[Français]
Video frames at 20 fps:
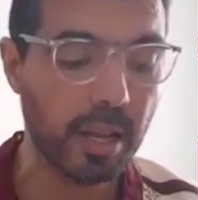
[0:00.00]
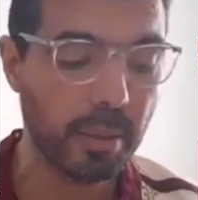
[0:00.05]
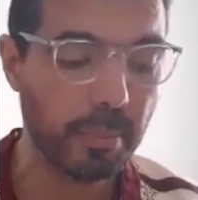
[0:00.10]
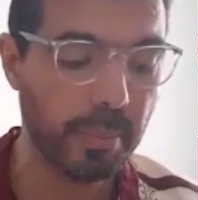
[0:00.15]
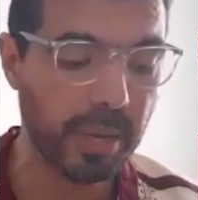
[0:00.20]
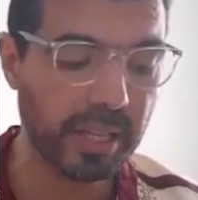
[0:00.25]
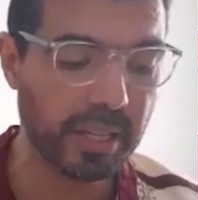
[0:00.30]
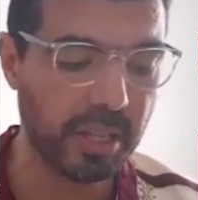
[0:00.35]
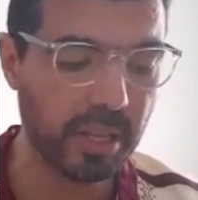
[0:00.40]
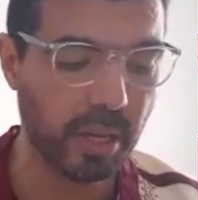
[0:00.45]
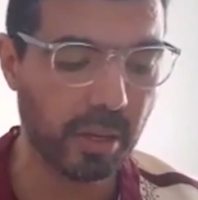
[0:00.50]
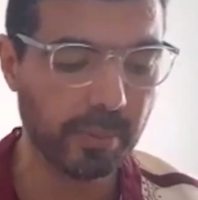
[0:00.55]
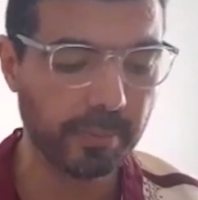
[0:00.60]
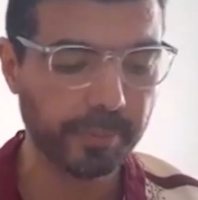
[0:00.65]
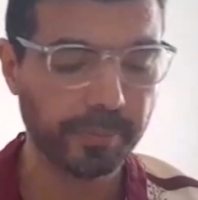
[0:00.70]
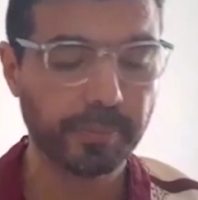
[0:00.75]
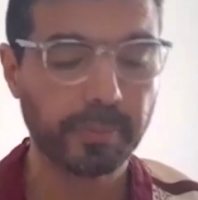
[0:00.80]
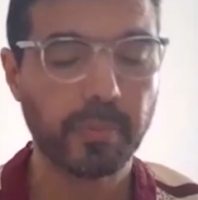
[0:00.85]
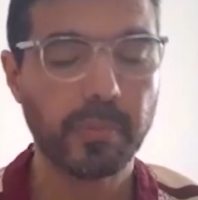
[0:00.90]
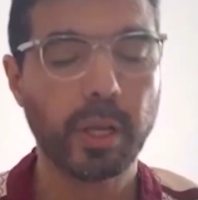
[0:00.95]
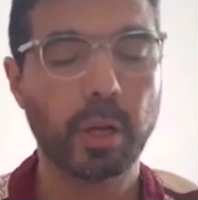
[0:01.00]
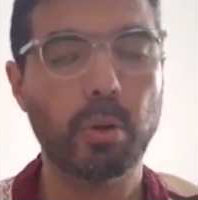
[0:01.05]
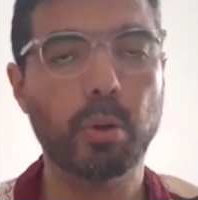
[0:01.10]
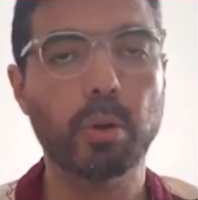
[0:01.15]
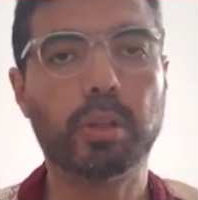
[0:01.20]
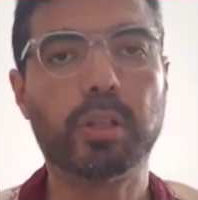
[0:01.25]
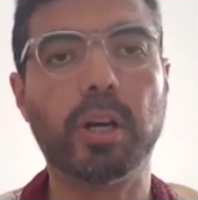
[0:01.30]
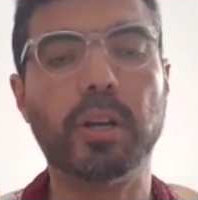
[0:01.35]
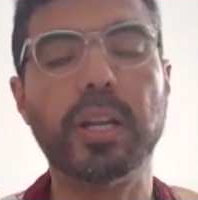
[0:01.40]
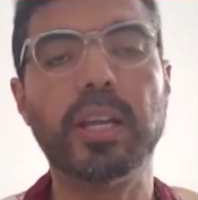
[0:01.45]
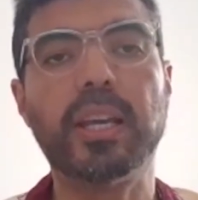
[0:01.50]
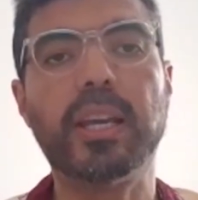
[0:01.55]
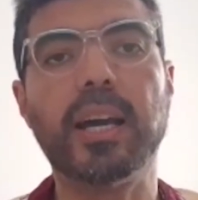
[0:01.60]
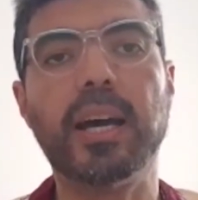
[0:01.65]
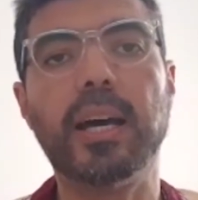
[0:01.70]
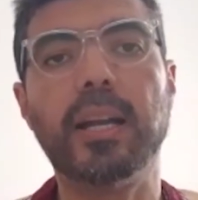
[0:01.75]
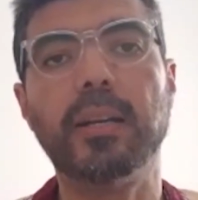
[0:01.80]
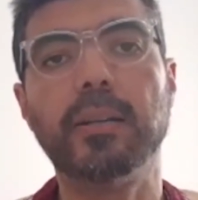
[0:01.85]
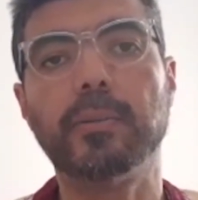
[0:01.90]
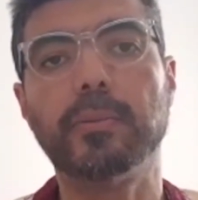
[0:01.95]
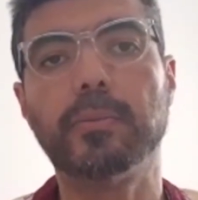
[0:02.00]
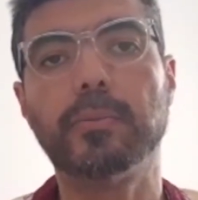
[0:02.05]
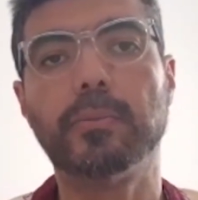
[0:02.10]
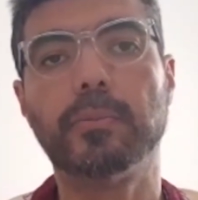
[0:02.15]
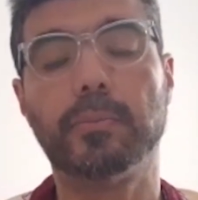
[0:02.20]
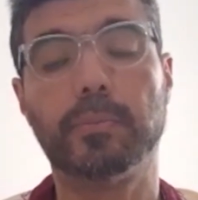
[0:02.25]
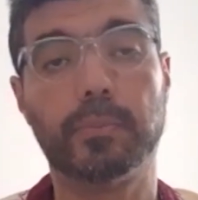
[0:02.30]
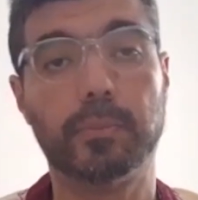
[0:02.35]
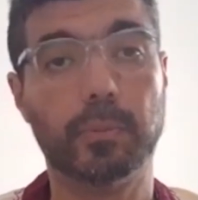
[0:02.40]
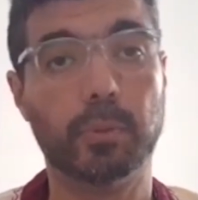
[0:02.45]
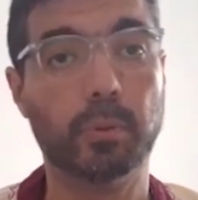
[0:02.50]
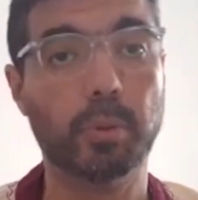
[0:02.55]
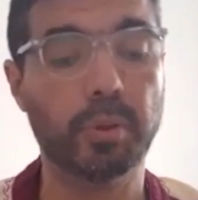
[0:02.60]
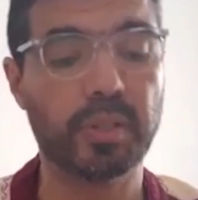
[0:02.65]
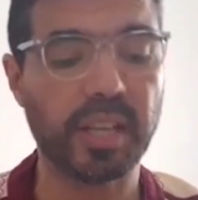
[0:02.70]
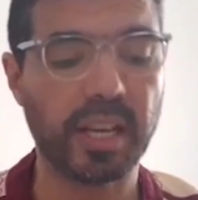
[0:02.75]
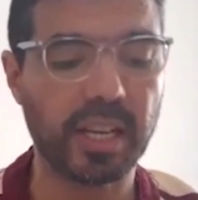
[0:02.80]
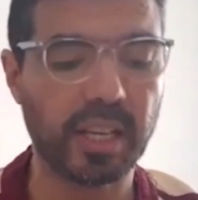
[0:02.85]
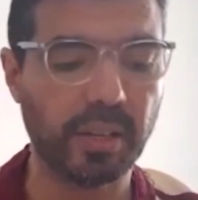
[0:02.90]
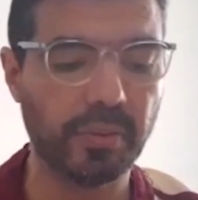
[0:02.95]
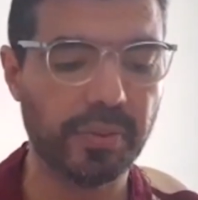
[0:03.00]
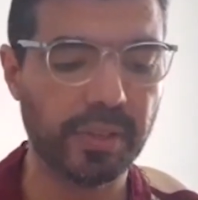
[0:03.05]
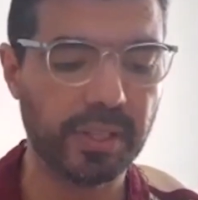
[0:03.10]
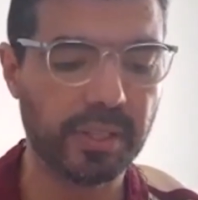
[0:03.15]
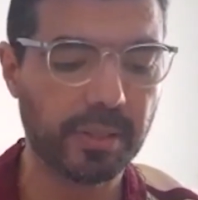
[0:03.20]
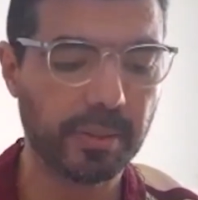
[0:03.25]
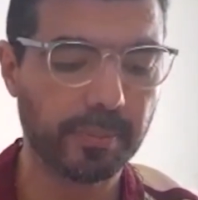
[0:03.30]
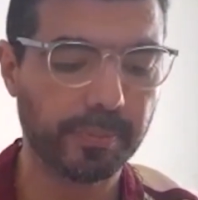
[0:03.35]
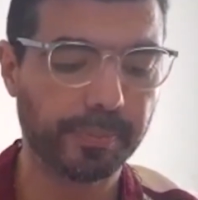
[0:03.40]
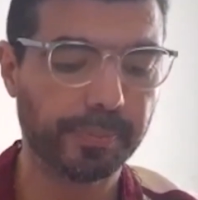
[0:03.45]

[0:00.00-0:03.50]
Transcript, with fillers: Maintenant, le temps légal du sacrifice.